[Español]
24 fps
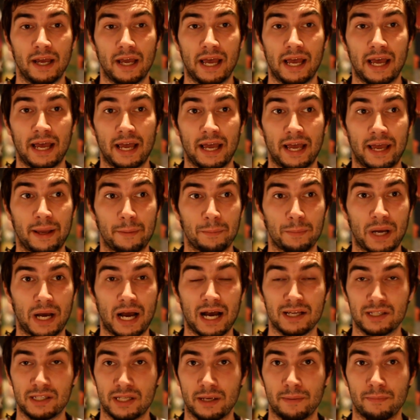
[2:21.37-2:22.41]
eh,
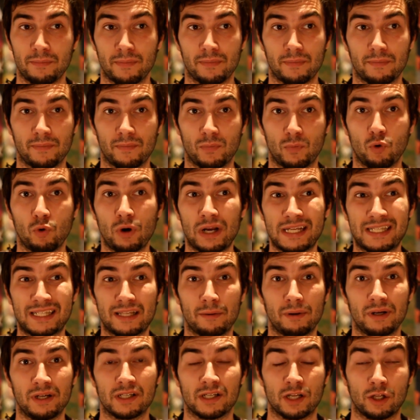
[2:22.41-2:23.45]
hace un
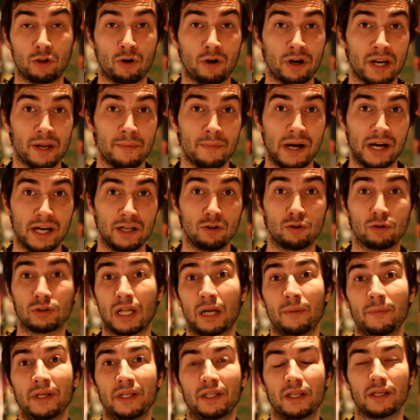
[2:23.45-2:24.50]
estabilizador de imagen
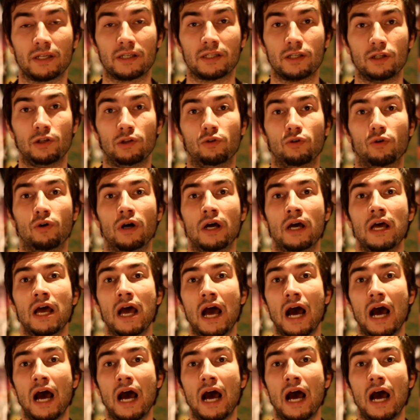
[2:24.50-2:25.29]
totalmente distinto.